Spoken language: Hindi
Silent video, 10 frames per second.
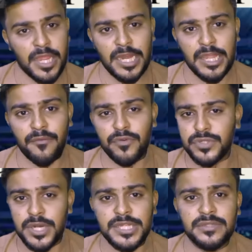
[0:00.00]
यानी कि वो
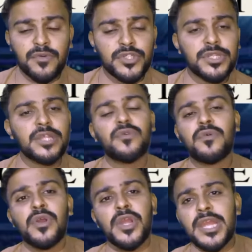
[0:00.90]
सीरीज से वो जीते
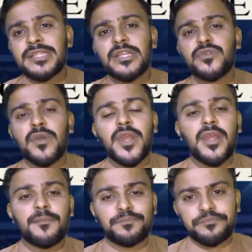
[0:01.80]
तो इससे जो है
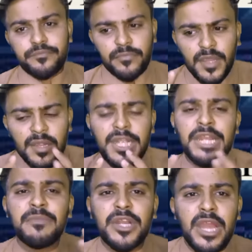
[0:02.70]

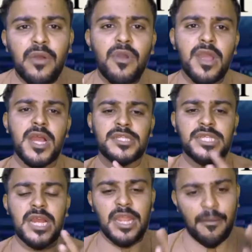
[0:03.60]
टीम इंडिया को एक
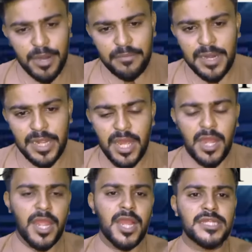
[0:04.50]
अच्छा कैप्टन मिल
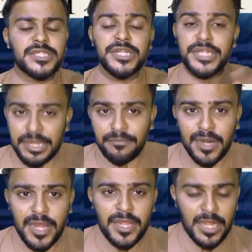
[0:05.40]
गया एक अच्छी टीम
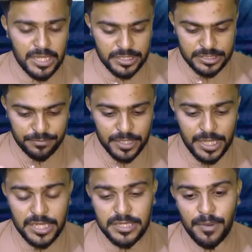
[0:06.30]
मिल गई जबकि
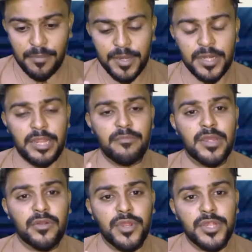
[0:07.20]
देखें जब आपकी टीम
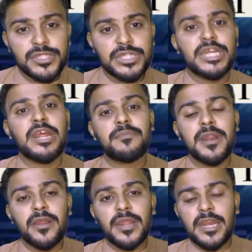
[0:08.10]
के कोई सीनियर
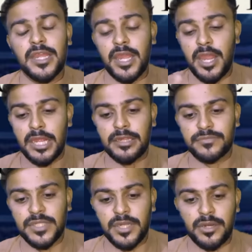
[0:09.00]
प्लेयर यानी कि
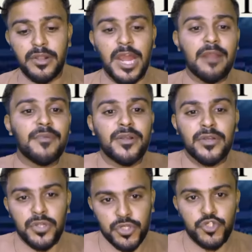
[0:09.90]
एकदम से रिटायरमेंट
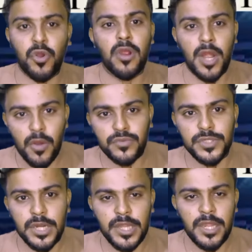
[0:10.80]
शौक
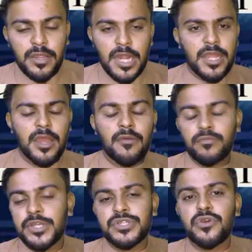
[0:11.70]
अनाउंस कर दें यानी कि
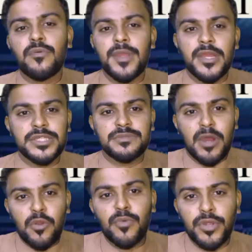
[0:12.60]
अब किसी को भी ये चीज़
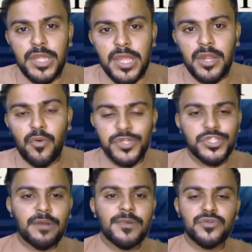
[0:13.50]
मालूम हुई थी कि रोहित
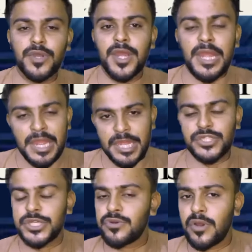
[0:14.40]
शर्मा जो है
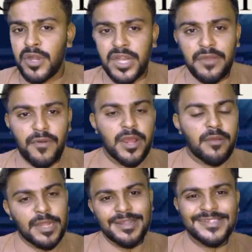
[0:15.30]
एस टी ट्वेंटी वर्ल्ड
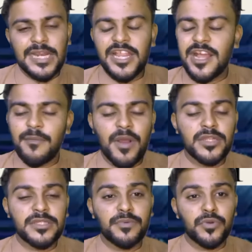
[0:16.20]
कप के अंदर चले जाएगा
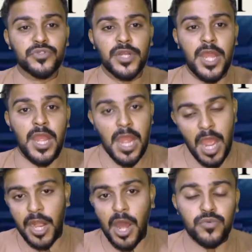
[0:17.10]
मगर जब उसने
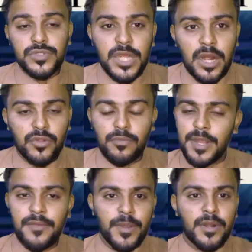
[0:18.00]
अनाउंस करा तो
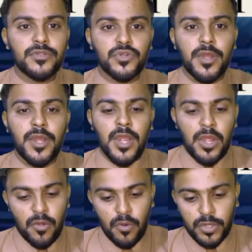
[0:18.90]
भाई फिर जो है
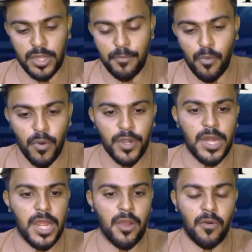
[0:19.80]
उनके बोर्ड
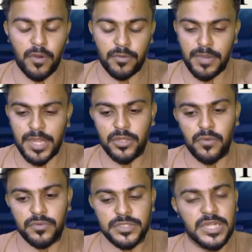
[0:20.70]
ने और मैं कहता
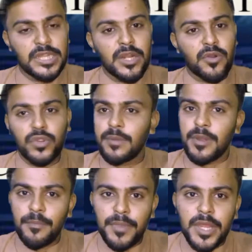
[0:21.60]
हूँ इसके अंदर
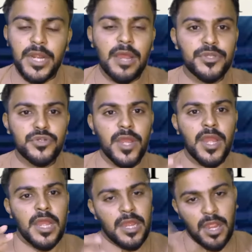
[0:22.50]
गौतम गंभीर का भी जो
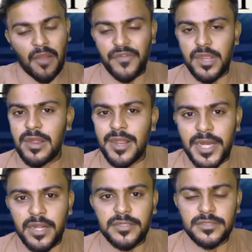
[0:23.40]
है काफ़ी
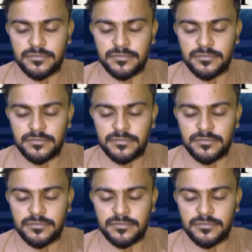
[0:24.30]
क्रेडिट